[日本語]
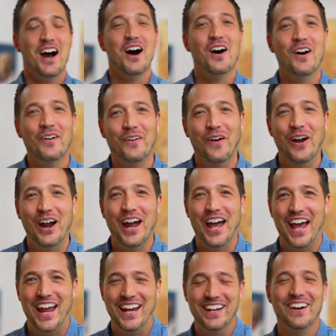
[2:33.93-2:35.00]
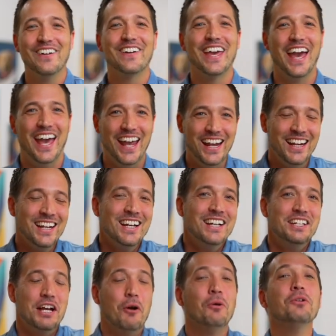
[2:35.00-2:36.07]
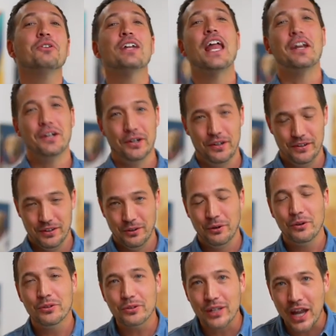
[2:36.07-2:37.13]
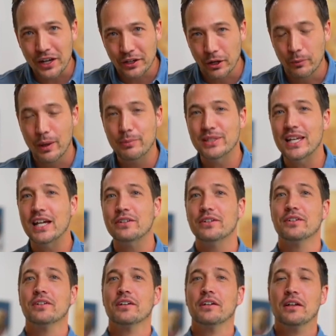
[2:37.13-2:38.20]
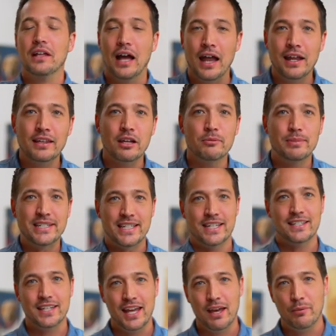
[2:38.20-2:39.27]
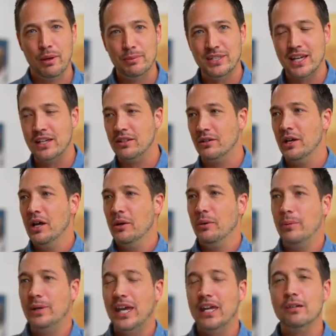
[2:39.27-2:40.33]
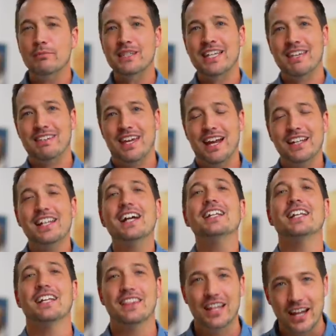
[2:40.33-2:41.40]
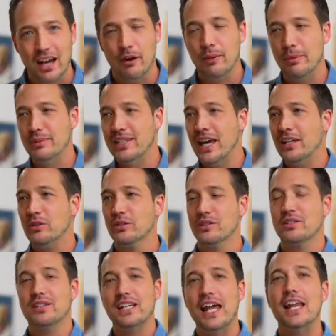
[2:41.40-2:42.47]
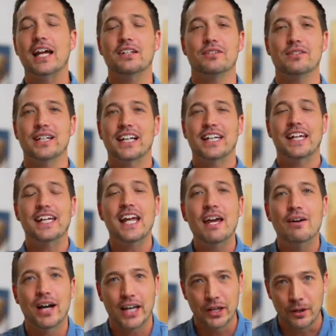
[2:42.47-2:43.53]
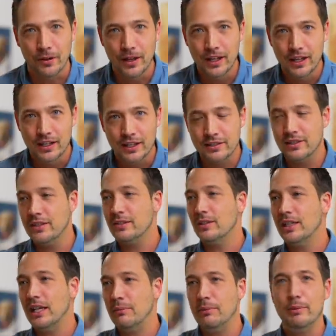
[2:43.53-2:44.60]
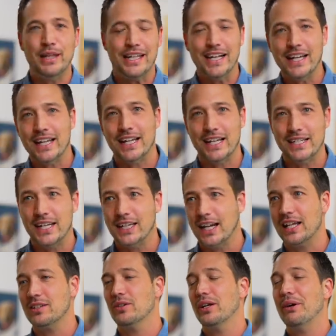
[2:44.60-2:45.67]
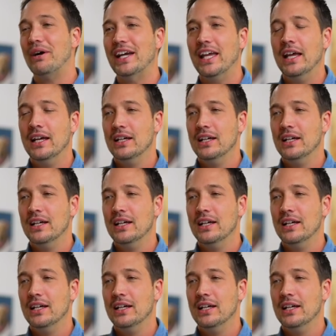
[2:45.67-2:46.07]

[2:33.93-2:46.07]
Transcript: オーライオ h ケー。k 本当なのよ。本当なのよ。ウェブサイト、あなたのビジネスで、ウェブサイト、ウェブ系のビジネスやりたいんだったら、ウェブサイトを作らないとそれができないわけよ。でずっとテレビ見てダラダラしてたら、それは、